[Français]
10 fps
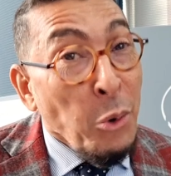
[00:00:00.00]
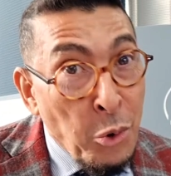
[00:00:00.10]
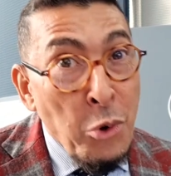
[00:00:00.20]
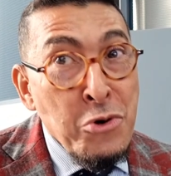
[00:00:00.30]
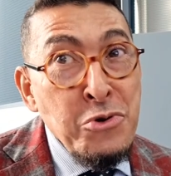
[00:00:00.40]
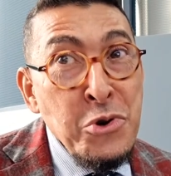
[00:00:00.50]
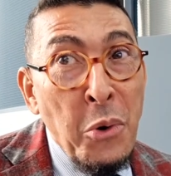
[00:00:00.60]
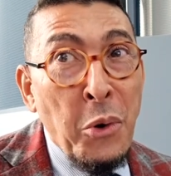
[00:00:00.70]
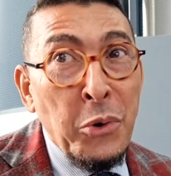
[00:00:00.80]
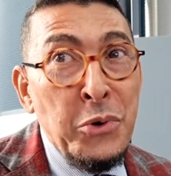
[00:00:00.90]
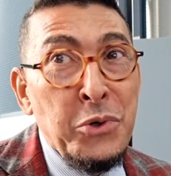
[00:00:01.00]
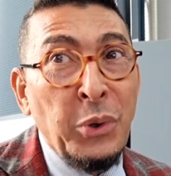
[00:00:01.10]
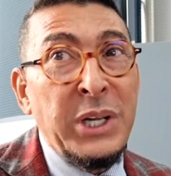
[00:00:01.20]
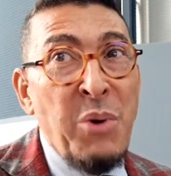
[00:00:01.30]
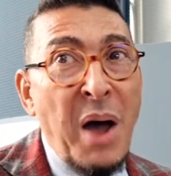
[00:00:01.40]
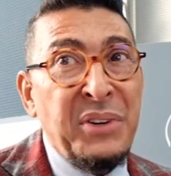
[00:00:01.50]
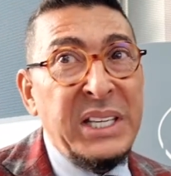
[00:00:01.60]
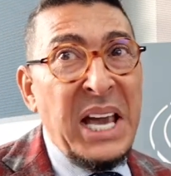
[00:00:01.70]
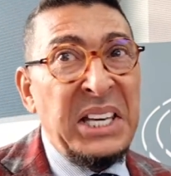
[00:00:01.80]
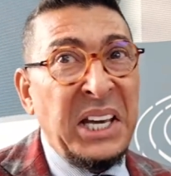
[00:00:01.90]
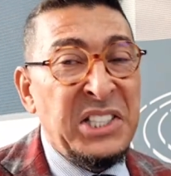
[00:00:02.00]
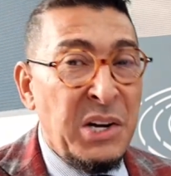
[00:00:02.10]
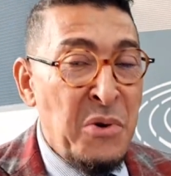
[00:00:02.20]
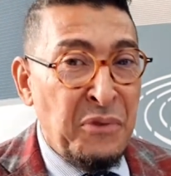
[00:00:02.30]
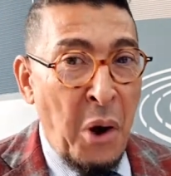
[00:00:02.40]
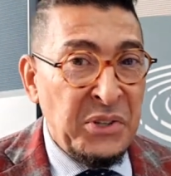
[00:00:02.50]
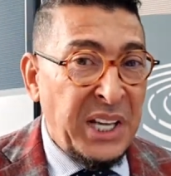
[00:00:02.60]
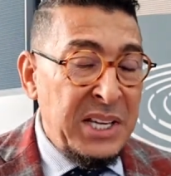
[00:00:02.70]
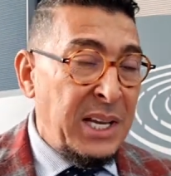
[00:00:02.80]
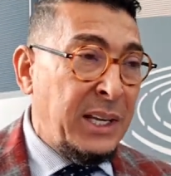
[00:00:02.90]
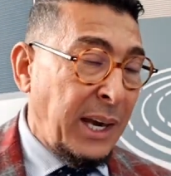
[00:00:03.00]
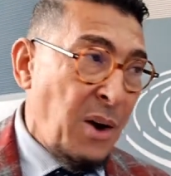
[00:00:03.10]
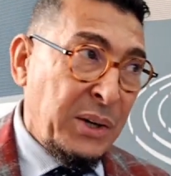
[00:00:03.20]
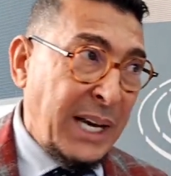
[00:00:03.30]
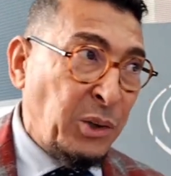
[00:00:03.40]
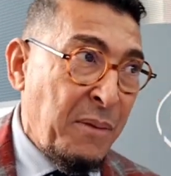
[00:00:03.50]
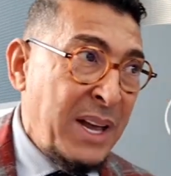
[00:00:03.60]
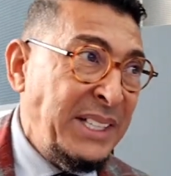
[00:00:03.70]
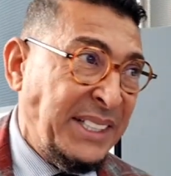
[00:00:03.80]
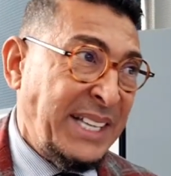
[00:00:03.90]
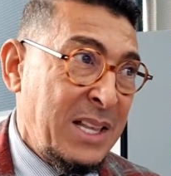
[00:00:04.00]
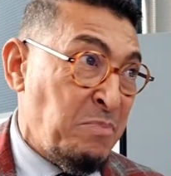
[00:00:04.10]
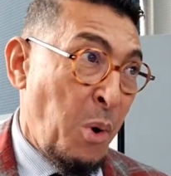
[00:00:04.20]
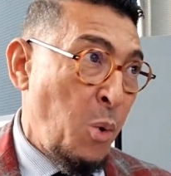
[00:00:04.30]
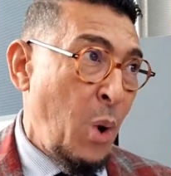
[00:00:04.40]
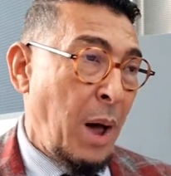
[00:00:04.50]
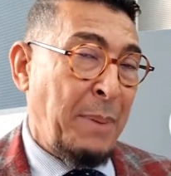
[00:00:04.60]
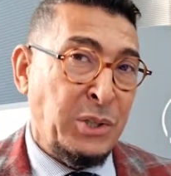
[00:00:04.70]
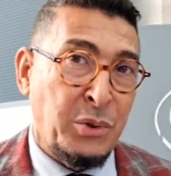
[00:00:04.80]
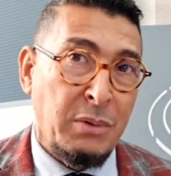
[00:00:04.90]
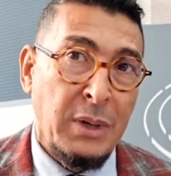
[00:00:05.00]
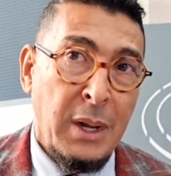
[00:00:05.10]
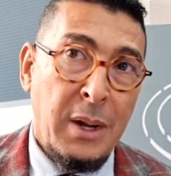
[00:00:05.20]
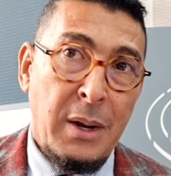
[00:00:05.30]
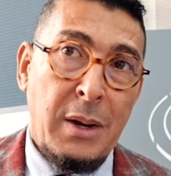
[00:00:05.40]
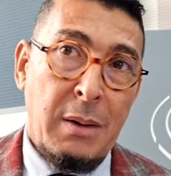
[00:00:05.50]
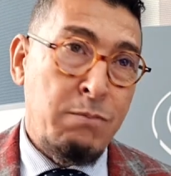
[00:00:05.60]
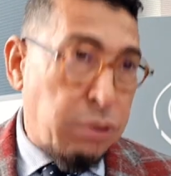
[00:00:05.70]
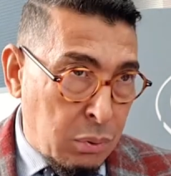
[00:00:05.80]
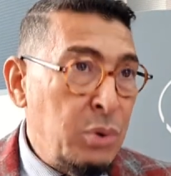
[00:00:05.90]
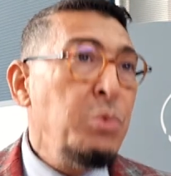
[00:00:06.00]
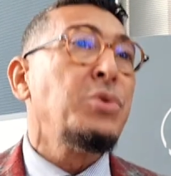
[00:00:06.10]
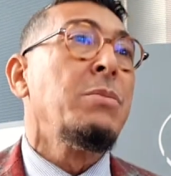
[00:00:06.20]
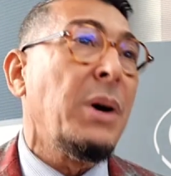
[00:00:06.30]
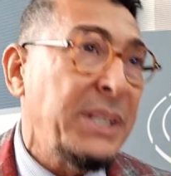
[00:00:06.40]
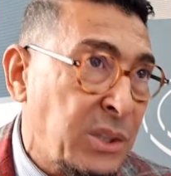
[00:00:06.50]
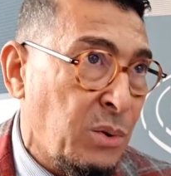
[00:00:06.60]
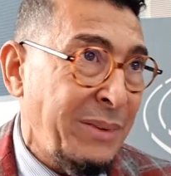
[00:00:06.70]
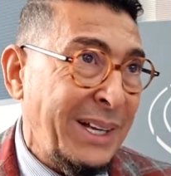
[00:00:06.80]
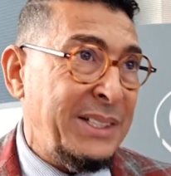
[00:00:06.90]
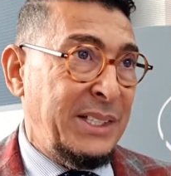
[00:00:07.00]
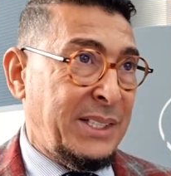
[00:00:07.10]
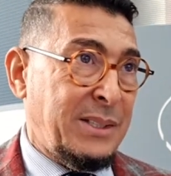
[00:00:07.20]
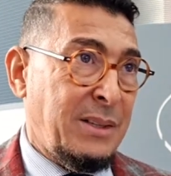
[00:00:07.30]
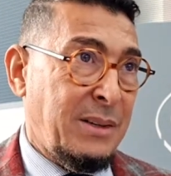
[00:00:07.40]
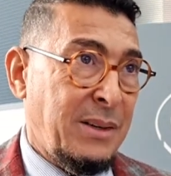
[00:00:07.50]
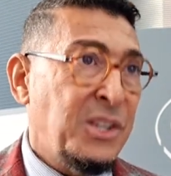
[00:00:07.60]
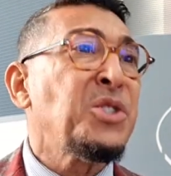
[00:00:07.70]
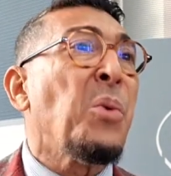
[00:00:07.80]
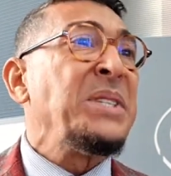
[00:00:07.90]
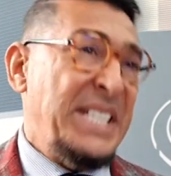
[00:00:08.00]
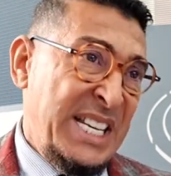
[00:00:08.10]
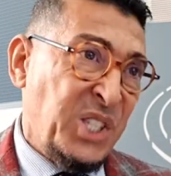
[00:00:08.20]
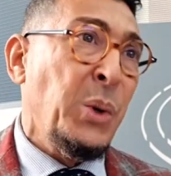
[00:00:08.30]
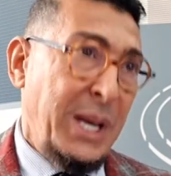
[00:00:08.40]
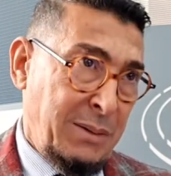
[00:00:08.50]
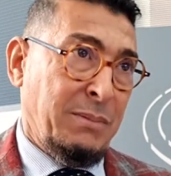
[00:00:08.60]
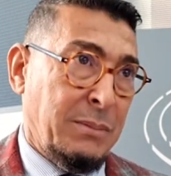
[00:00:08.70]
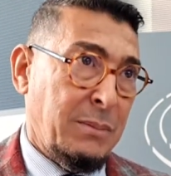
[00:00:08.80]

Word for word: Alors, L'Union des Nord-Africains chrétiens de France a été créée en 97. Pourquoi Parce que beaucoup de musulmans qui se convertissent sont isolés,